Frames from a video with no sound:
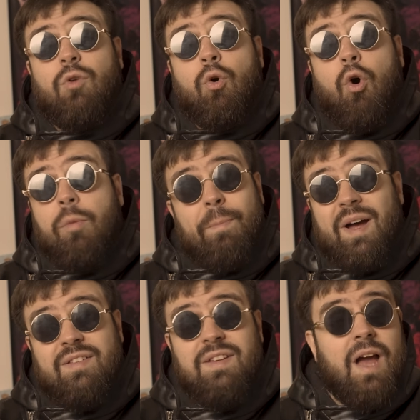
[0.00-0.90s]
est en grande
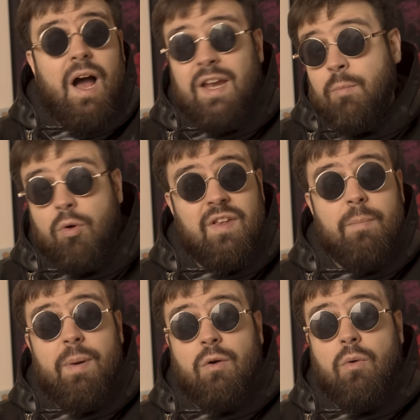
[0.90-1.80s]
partie alimentée
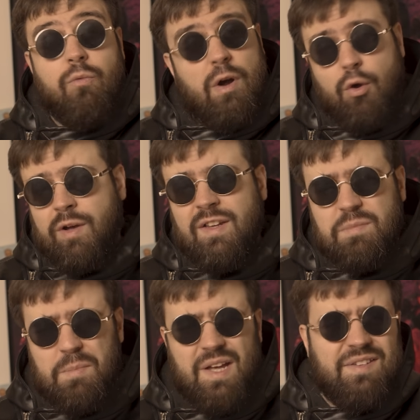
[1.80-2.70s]
par le
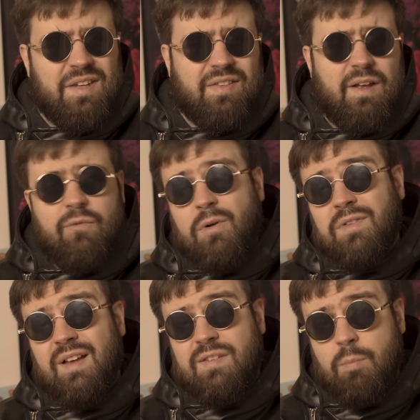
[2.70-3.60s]
voyeurisme et certains
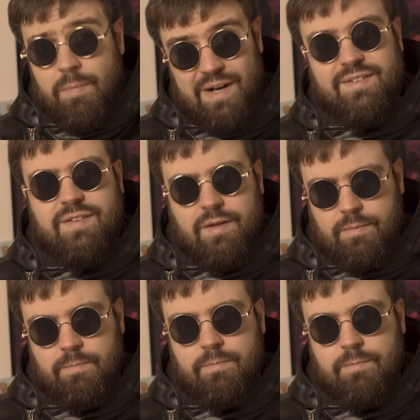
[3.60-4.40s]
fantasmes malsains.